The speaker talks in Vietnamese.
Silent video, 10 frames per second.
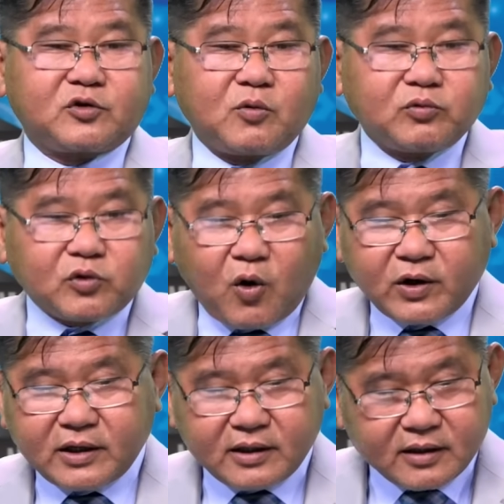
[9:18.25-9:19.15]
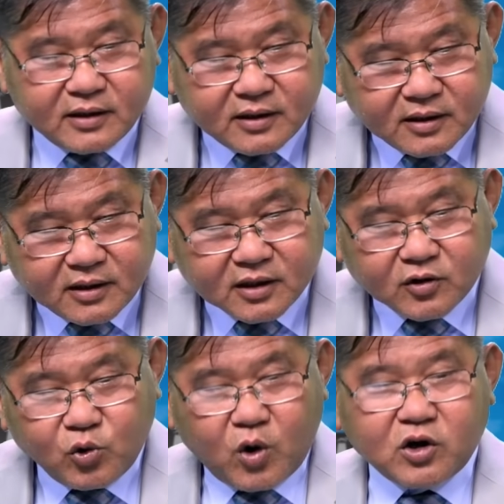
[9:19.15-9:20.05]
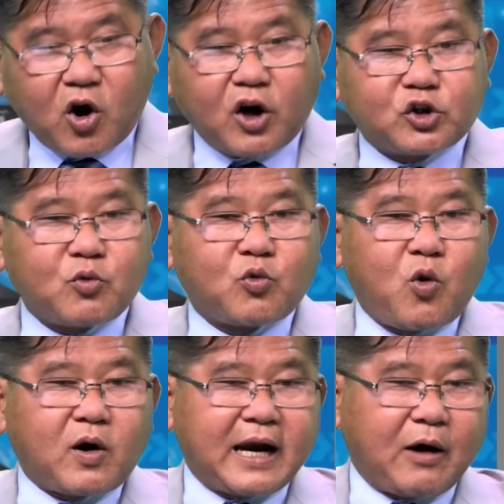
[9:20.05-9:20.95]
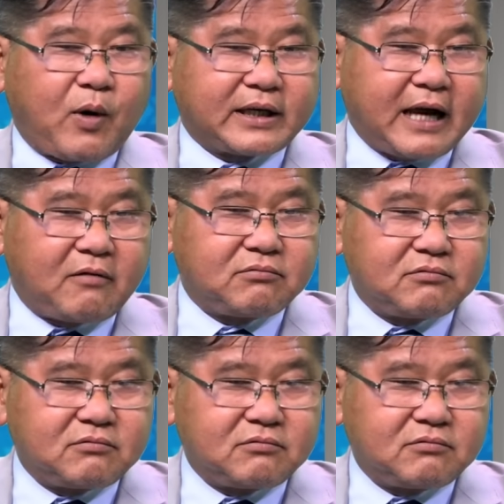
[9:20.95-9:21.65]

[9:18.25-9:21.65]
chúng tôi luôn coi trung quốc là quan trọng